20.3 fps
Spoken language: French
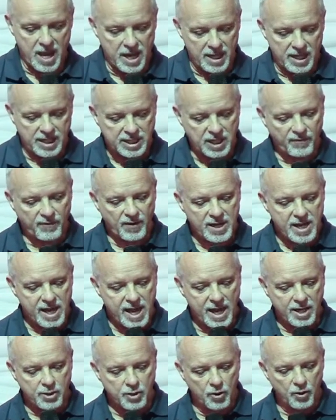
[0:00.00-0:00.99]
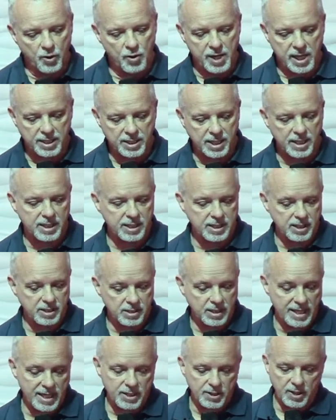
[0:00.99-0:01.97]
Les effets des gangs de rue,
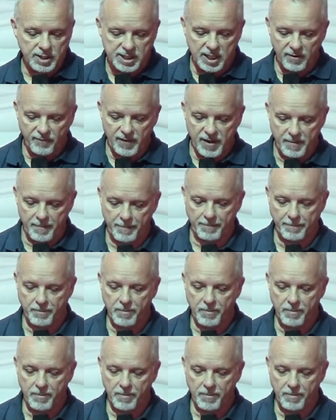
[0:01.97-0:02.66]
qu'est-ce que ça fait?